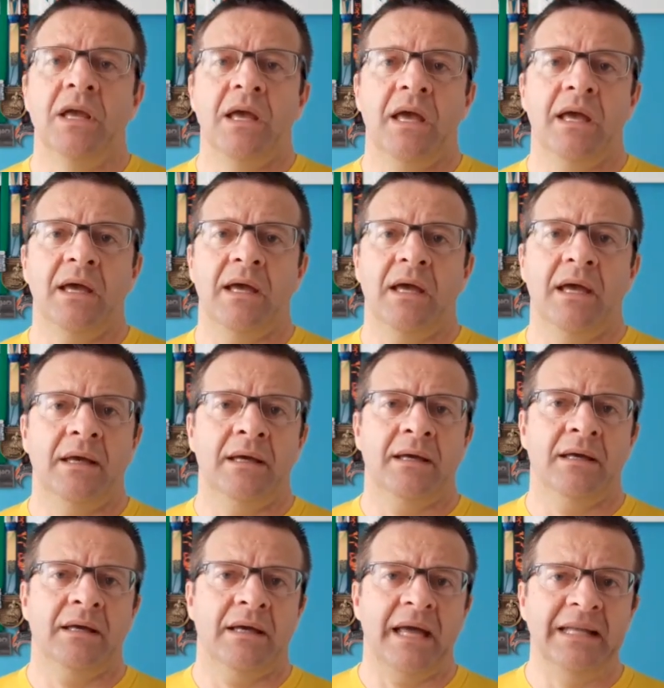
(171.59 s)

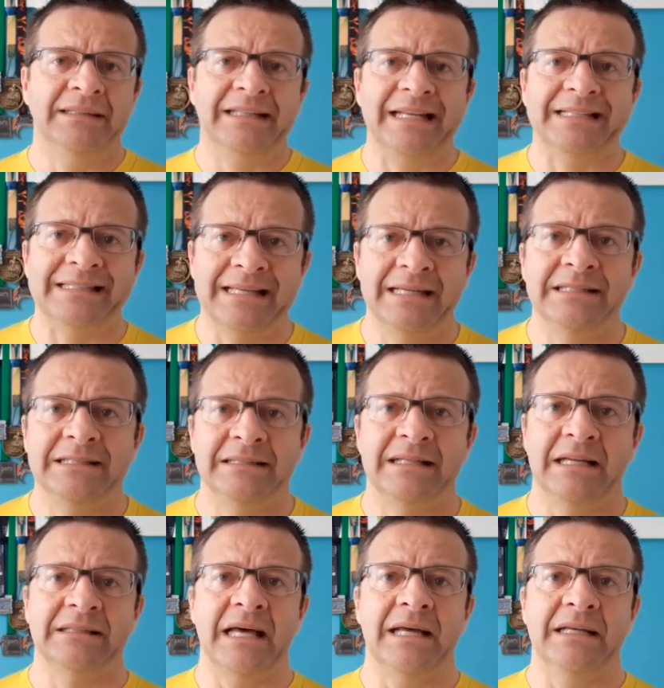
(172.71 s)
É, é, é interessante
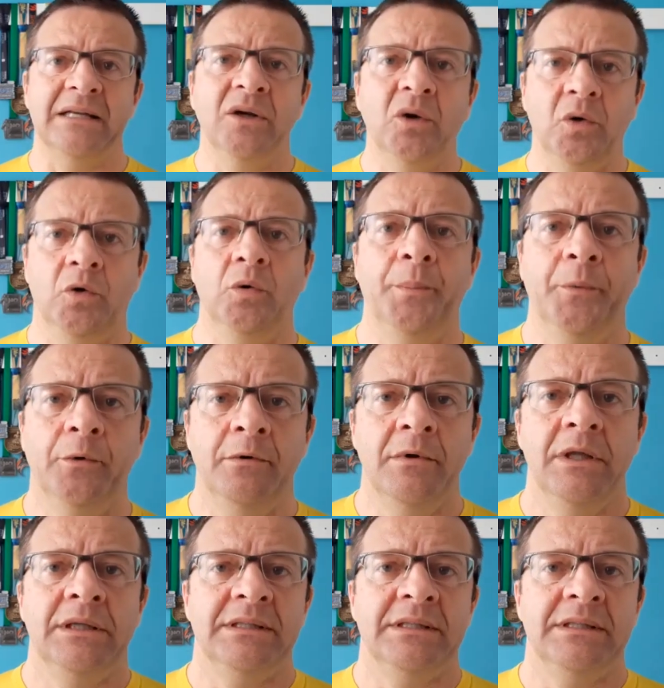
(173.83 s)
treinar em grupo,